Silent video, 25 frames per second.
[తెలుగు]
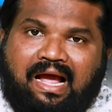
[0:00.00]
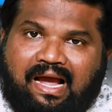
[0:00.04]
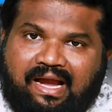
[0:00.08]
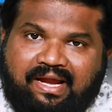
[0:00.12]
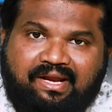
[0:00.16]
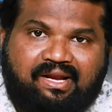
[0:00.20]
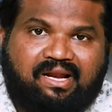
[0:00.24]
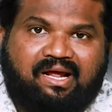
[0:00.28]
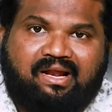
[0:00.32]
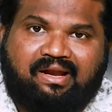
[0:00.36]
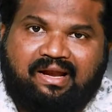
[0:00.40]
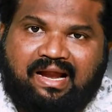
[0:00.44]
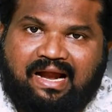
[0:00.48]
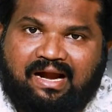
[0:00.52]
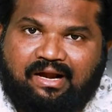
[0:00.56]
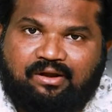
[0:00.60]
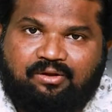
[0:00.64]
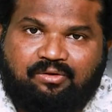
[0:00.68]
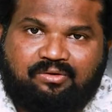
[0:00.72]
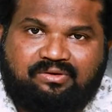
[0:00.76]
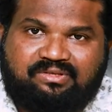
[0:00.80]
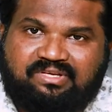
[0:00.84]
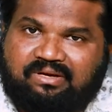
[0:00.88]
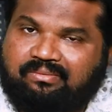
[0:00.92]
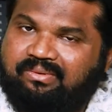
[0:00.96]
అయినా
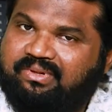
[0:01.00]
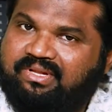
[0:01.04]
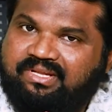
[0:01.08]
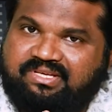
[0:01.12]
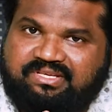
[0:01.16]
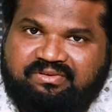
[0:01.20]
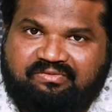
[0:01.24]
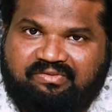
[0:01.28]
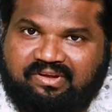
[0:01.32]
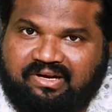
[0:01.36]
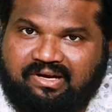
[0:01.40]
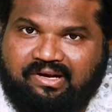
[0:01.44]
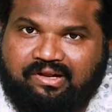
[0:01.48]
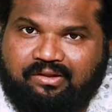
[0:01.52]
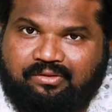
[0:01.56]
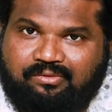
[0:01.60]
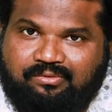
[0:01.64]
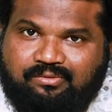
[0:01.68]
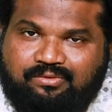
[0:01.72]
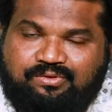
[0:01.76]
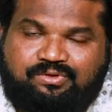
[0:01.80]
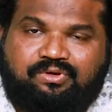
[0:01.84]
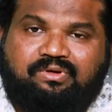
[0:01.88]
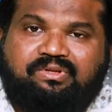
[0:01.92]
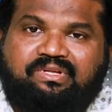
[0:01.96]
నాటోకి సంబంధించి
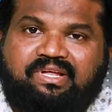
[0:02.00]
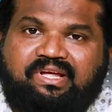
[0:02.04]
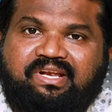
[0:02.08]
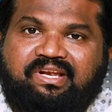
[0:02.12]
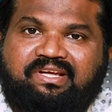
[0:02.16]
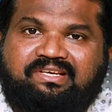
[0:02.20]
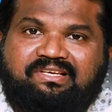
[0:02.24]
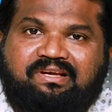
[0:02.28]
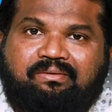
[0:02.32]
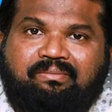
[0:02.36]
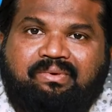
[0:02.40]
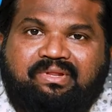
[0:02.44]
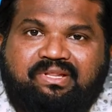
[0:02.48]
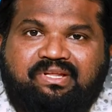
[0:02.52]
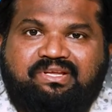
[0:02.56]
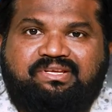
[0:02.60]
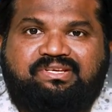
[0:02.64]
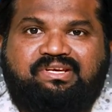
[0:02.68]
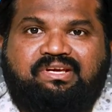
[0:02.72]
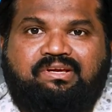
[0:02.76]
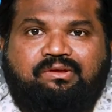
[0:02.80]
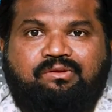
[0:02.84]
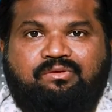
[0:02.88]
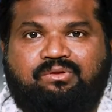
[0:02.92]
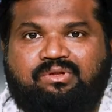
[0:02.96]
వినలేదు సో దీనికి సంబంధించి